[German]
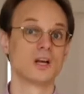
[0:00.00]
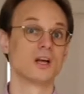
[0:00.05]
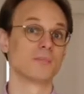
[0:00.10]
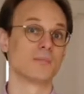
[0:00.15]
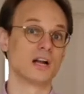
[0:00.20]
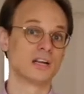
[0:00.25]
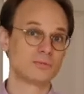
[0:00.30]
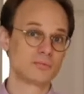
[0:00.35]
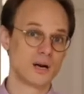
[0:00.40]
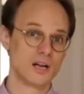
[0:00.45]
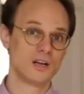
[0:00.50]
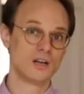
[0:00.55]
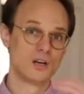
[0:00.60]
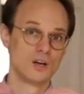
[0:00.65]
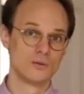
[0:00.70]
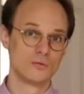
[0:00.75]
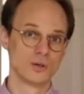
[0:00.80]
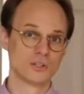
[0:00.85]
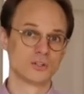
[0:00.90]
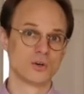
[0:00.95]
Manchmal
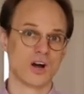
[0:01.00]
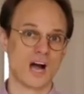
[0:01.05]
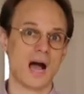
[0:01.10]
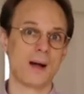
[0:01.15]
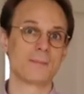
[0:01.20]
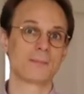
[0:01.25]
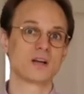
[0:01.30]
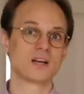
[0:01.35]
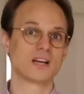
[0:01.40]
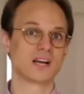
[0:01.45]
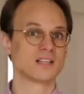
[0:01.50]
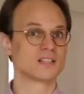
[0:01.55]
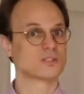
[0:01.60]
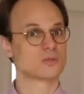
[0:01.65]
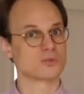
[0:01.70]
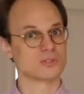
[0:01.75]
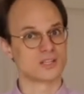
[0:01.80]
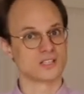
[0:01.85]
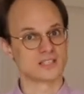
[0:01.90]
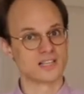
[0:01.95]
wird noch abgegrenzt
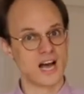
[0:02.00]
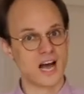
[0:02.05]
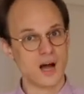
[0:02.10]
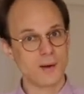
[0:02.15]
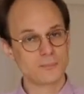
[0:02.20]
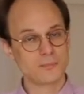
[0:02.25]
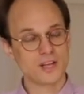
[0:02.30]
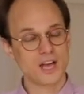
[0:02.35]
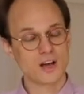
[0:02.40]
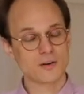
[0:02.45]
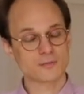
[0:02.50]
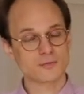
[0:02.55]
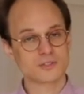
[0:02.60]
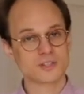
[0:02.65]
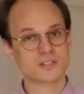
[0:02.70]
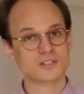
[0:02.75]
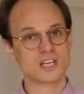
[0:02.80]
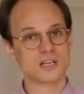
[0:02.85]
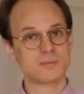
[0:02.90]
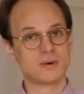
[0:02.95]
unser
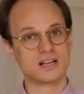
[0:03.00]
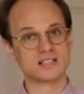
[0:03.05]
Darmnervensystem